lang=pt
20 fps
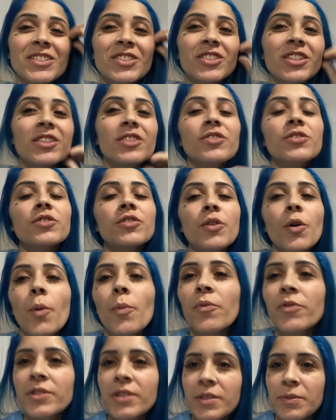Gente,
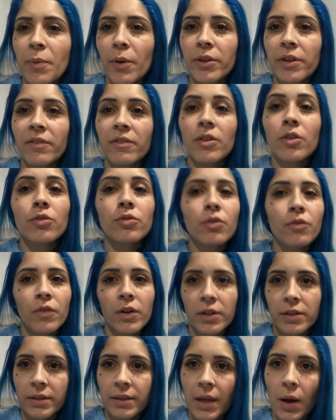como vocês podem ver, eu não tô
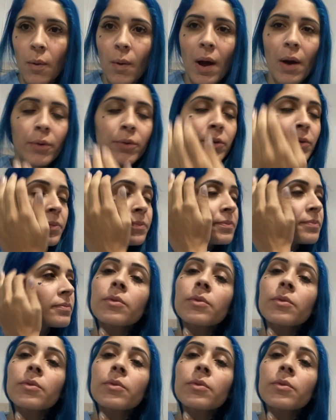falando tão alto